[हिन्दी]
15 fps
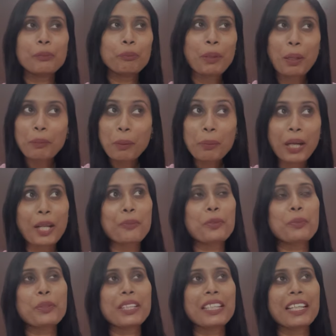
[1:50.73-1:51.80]
मैम अब
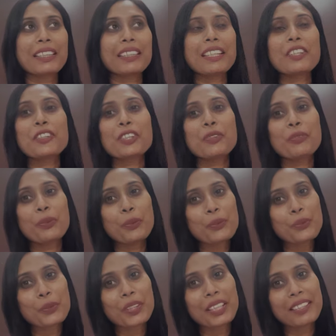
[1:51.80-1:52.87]
कानपुर में नहीं रहती हैं शिफ्ट हो
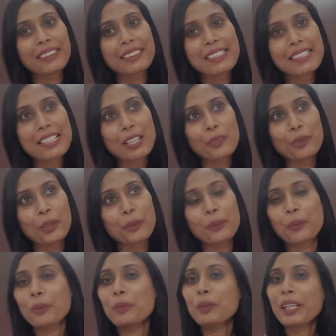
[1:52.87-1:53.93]
चुकी हैं दस साल हो गए
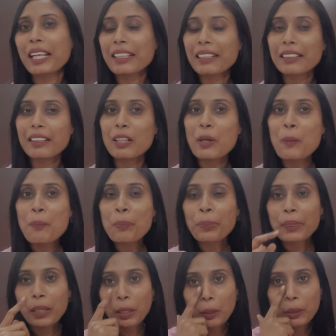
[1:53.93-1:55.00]
उनको कैलकटा
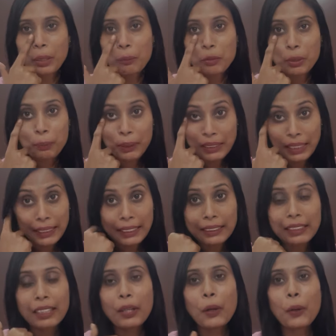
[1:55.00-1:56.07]
और ये मुझे पता
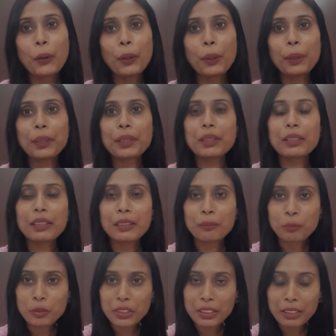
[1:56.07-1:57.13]
नहीं था और
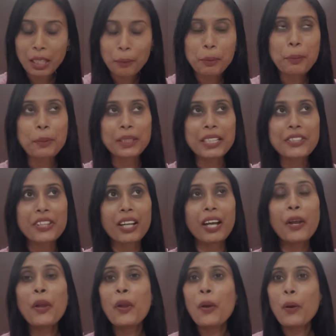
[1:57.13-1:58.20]
मुझे अभी पता
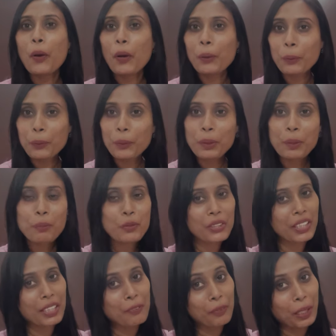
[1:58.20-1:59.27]
चला और उन्होंने
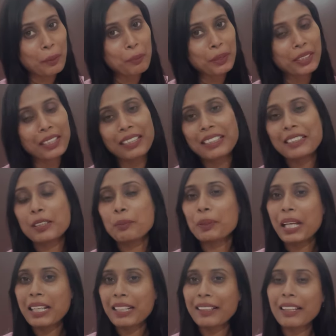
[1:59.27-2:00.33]
मुझे इनवाइट भी किया कि
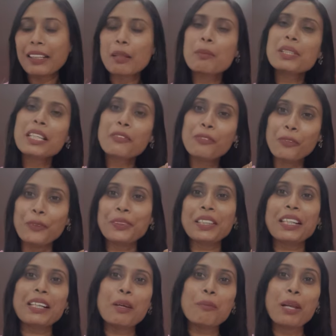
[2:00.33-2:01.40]
जब कैलकटा आना बस एक
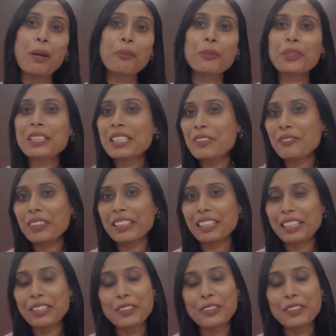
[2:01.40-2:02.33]
फ़ोन करना मैं आपको रिसीव करके ले